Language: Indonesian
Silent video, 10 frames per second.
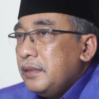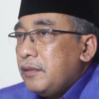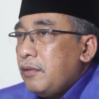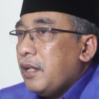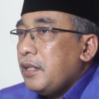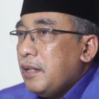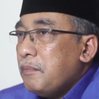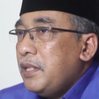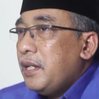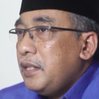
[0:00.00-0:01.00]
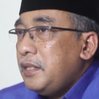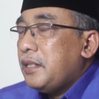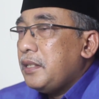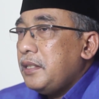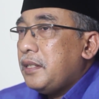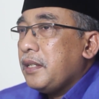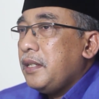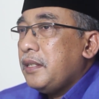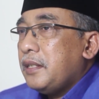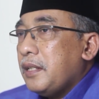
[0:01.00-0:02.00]
Itulah yang menjadi cita-cita
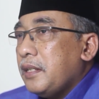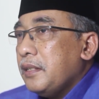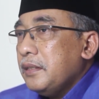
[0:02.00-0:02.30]
kita.